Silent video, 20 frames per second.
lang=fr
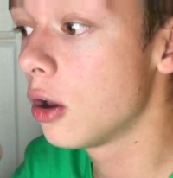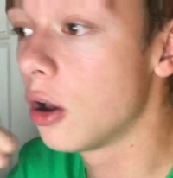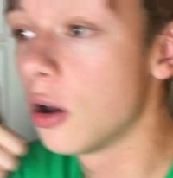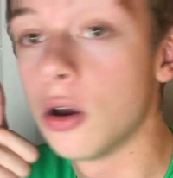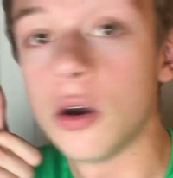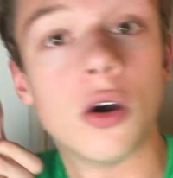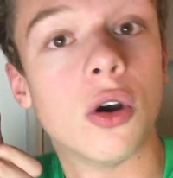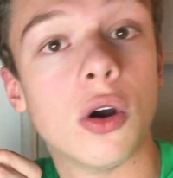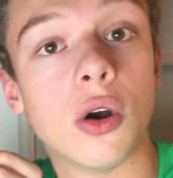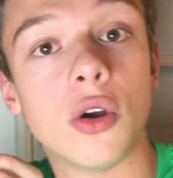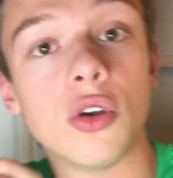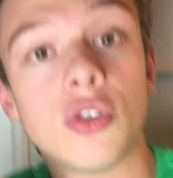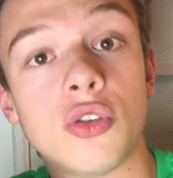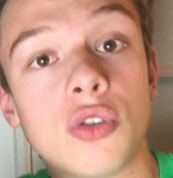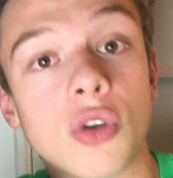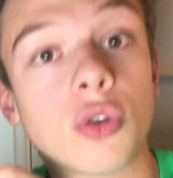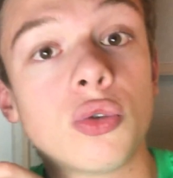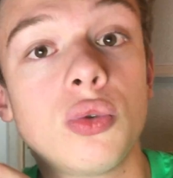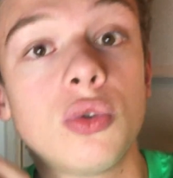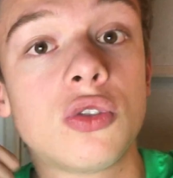
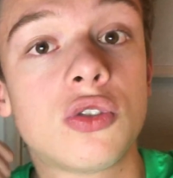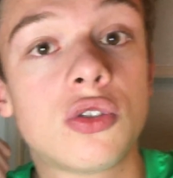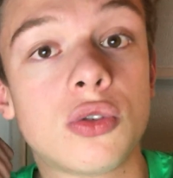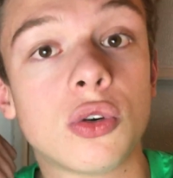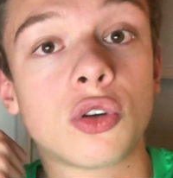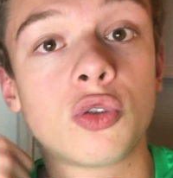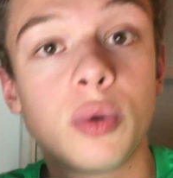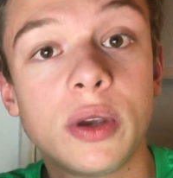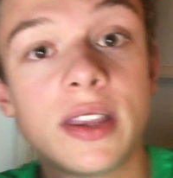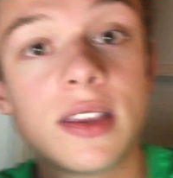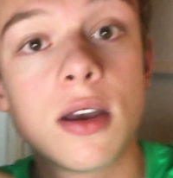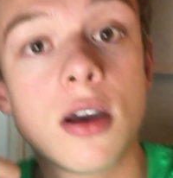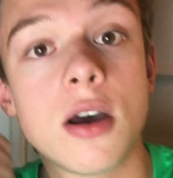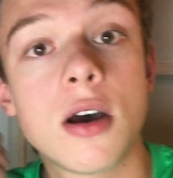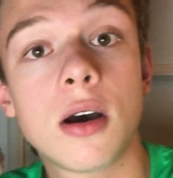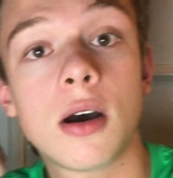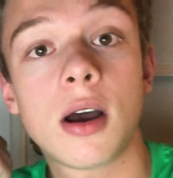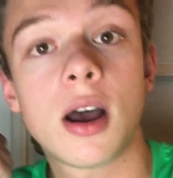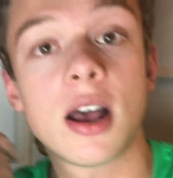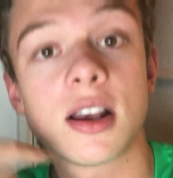sans doute sur Twitter,
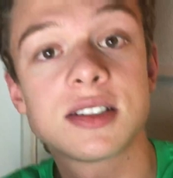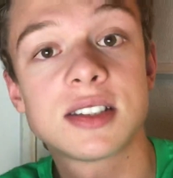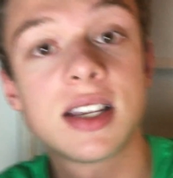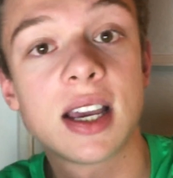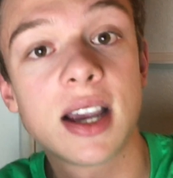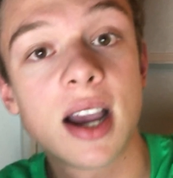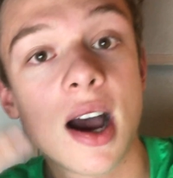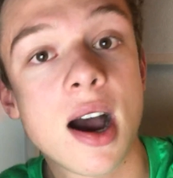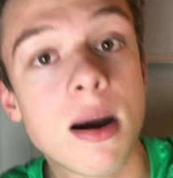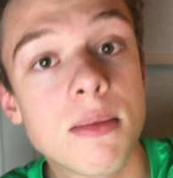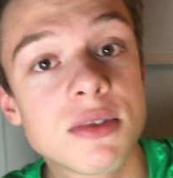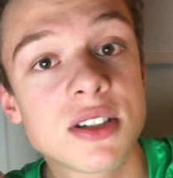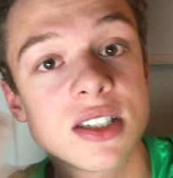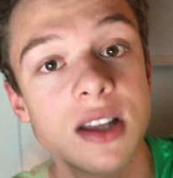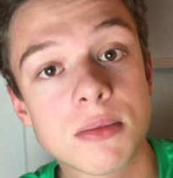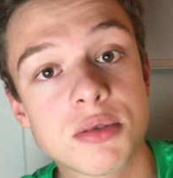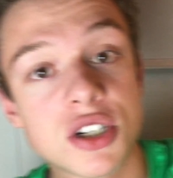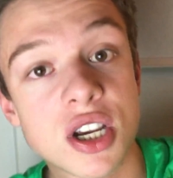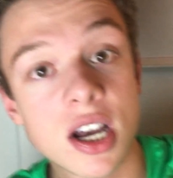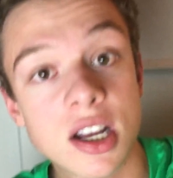Instagram,
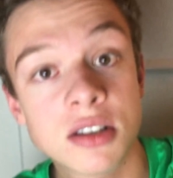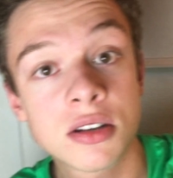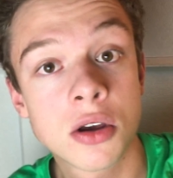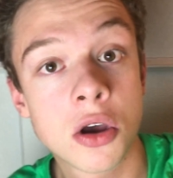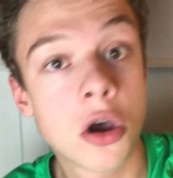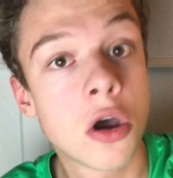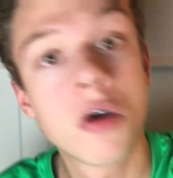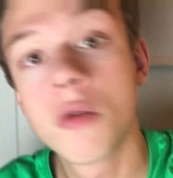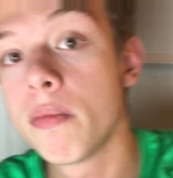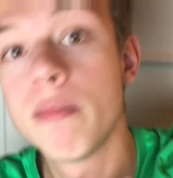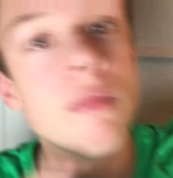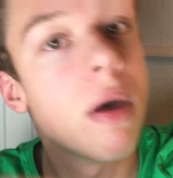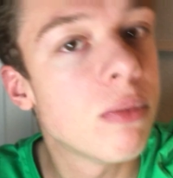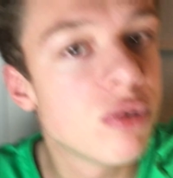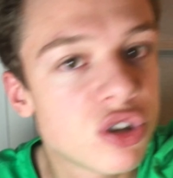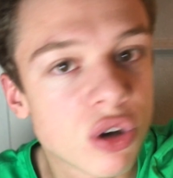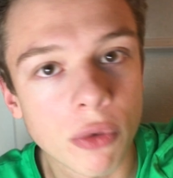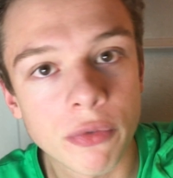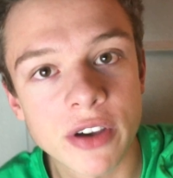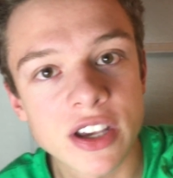Snapchat même
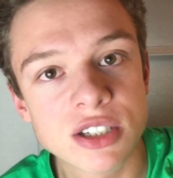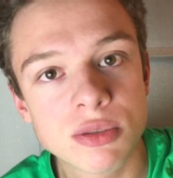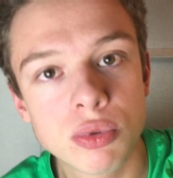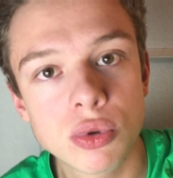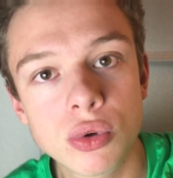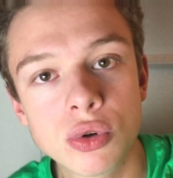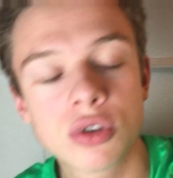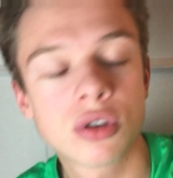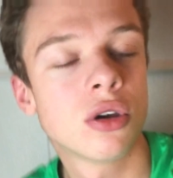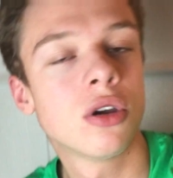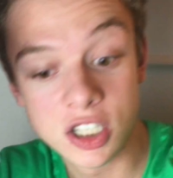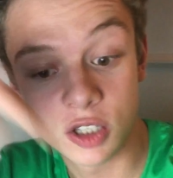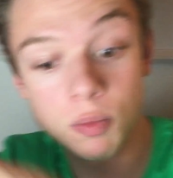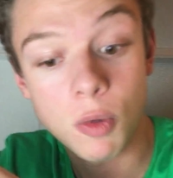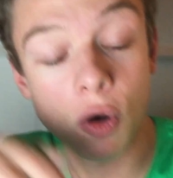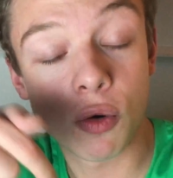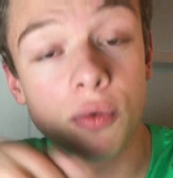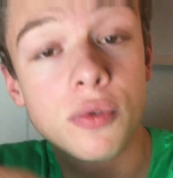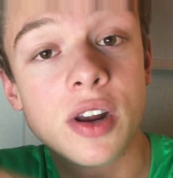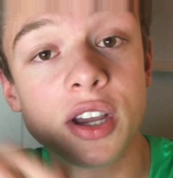sur Facebook.
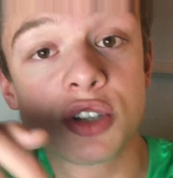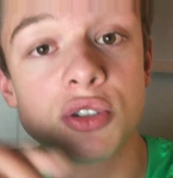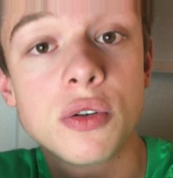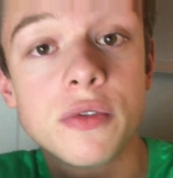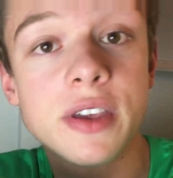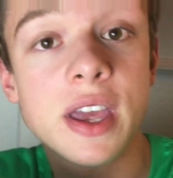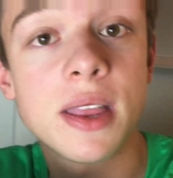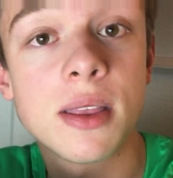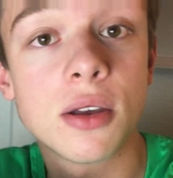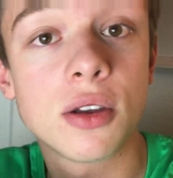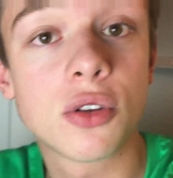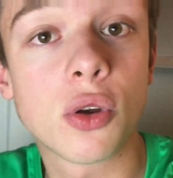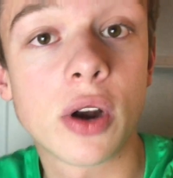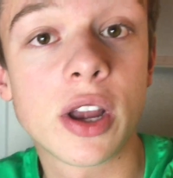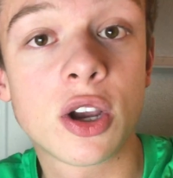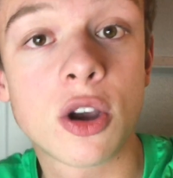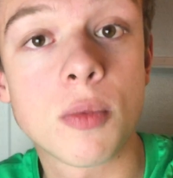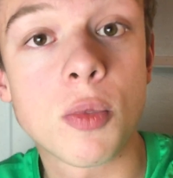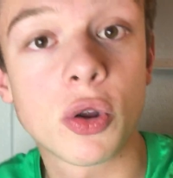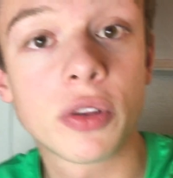Dites-moi où vous voulez que je vienne euh, dans
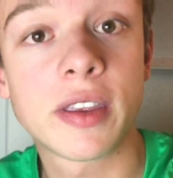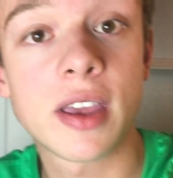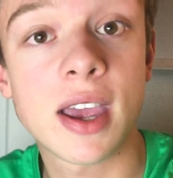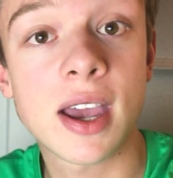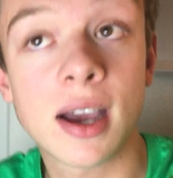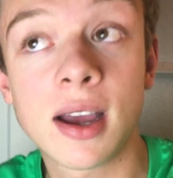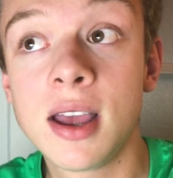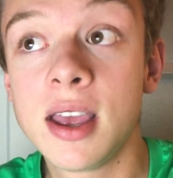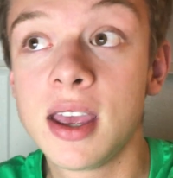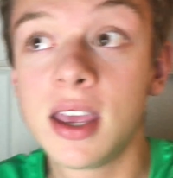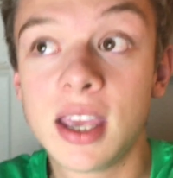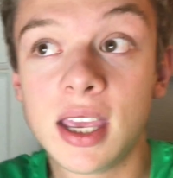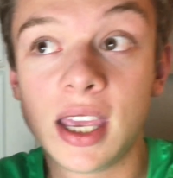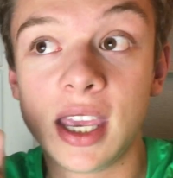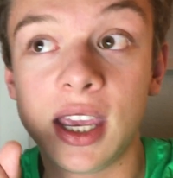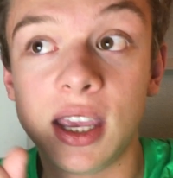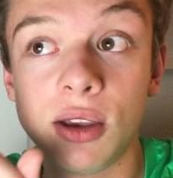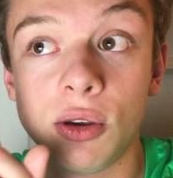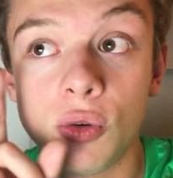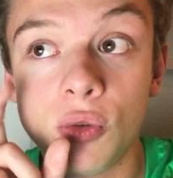les commentaires.
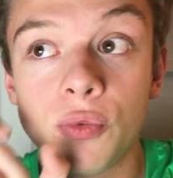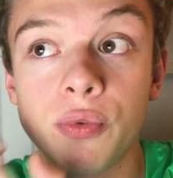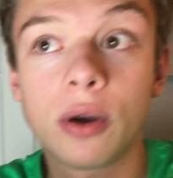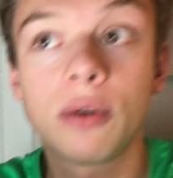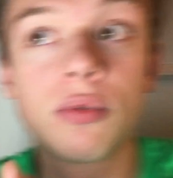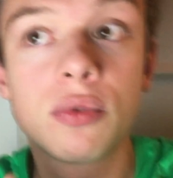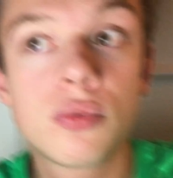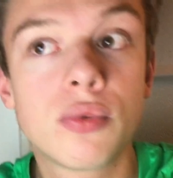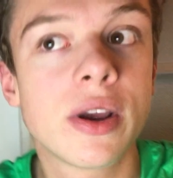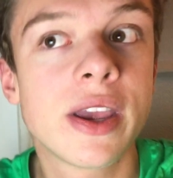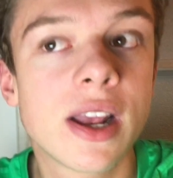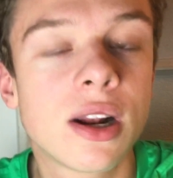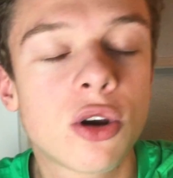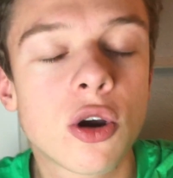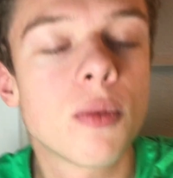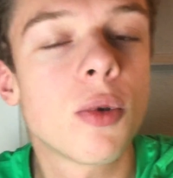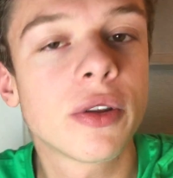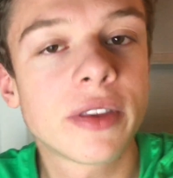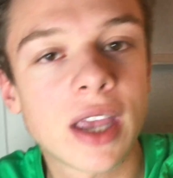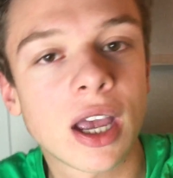Et une fois que vous voyez le
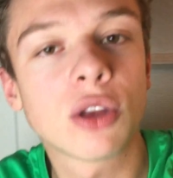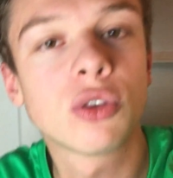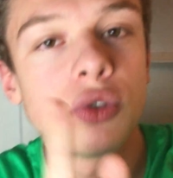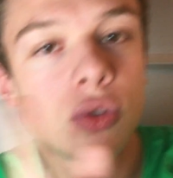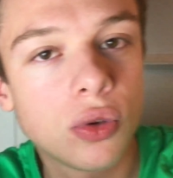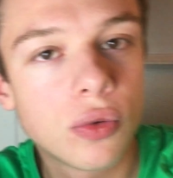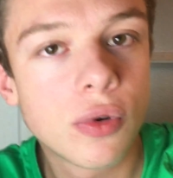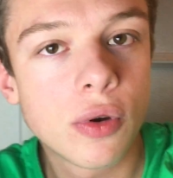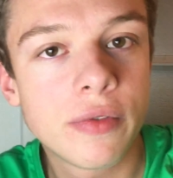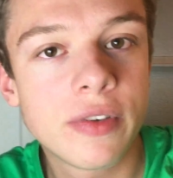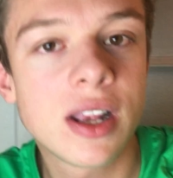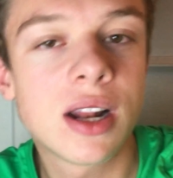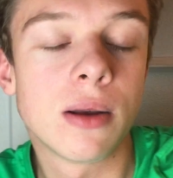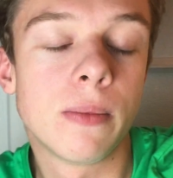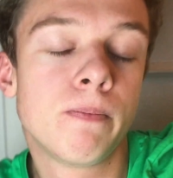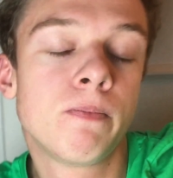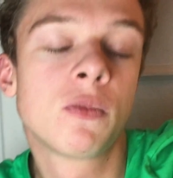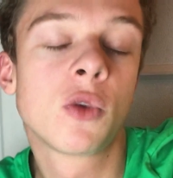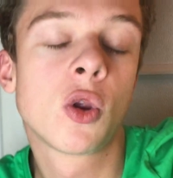commentaire d'une de vos villes,